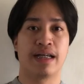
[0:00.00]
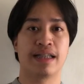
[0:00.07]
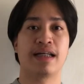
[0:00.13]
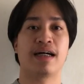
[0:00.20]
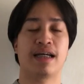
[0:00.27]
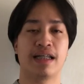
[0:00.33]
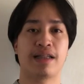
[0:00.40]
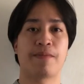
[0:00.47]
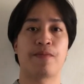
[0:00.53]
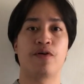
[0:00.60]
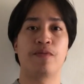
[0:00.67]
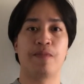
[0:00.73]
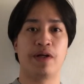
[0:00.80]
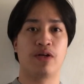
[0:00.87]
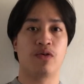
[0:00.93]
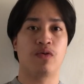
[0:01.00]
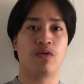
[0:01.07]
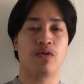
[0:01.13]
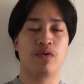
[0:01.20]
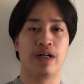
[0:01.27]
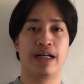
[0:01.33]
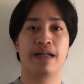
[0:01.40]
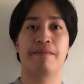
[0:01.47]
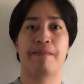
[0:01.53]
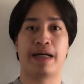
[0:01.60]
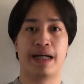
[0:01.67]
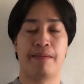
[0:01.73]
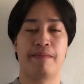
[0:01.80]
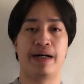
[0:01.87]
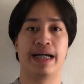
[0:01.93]
kita kita po ang pinag-uulan ng
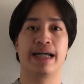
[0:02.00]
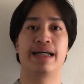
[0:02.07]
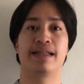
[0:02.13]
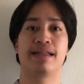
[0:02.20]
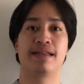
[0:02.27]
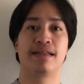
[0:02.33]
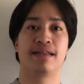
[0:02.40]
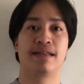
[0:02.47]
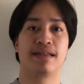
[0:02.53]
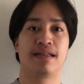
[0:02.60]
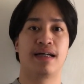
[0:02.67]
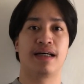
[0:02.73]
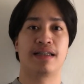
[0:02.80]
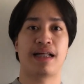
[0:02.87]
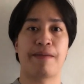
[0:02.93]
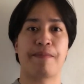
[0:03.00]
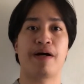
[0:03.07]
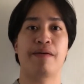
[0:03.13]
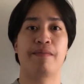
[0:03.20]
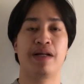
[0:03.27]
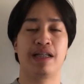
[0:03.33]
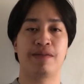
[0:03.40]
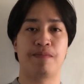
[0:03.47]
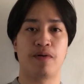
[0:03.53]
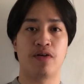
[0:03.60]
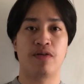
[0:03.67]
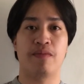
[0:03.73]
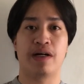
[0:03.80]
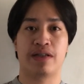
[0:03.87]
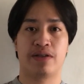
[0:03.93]
perang bayan at napakabilis
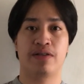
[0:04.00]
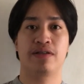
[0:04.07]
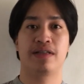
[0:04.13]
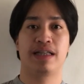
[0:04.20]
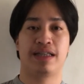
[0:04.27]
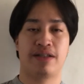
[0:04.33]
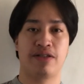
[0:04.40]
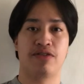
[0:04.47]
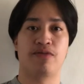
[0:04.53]
pong umaksyon ni Sir